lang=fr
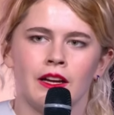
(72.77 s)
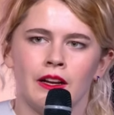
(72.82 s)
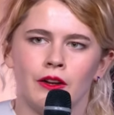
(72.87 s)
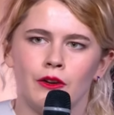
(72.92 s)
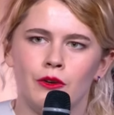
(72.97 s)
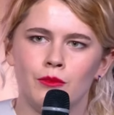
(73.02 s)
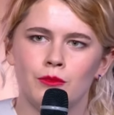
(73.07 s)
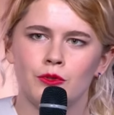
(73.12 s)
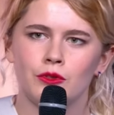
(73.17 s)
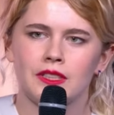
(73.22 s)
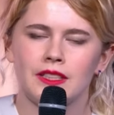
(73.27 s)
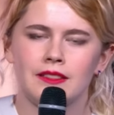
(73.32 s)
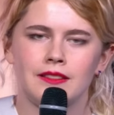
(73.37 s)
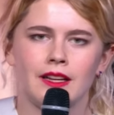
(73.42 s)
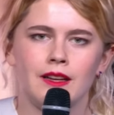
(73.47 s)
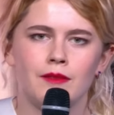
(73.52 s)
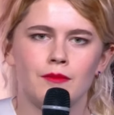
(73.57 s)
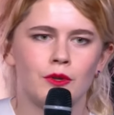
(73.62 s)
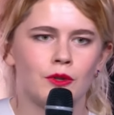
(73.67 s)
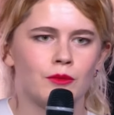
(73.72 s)
Le monde est
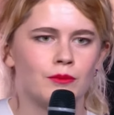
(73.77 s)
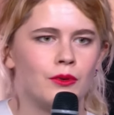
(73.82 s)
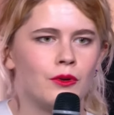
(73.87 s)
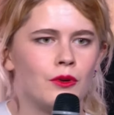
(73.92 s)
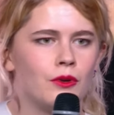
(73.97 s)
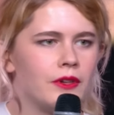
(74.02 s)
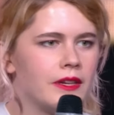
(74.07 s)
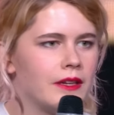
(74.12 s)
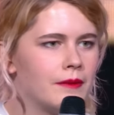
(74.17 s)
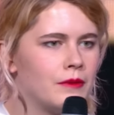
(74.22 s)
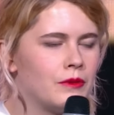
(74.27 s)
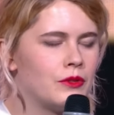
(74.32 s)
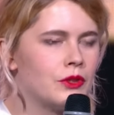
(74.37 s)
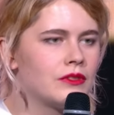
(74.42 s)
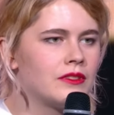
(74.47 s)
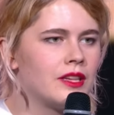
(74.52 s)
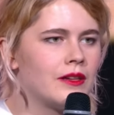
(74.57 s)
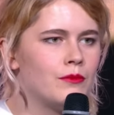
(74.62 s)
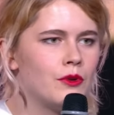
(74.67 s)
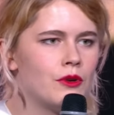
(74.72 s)
tellement beau et en même
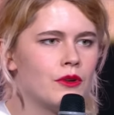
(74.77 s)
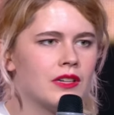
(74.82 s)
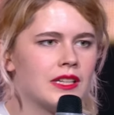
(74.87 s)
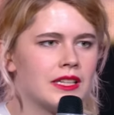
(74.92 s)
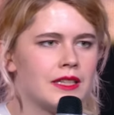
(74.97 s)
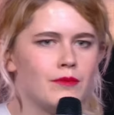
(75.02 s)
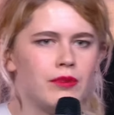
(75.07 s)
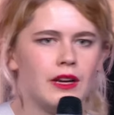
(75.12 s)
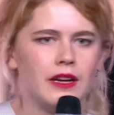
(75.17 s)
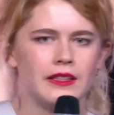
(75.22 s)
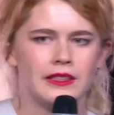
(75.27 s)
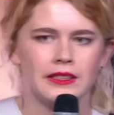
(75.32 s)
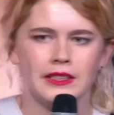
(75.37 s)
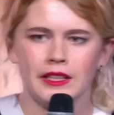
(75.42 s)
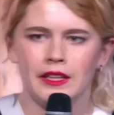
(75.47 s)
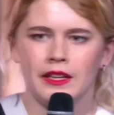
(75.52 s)
temps tellement horrible.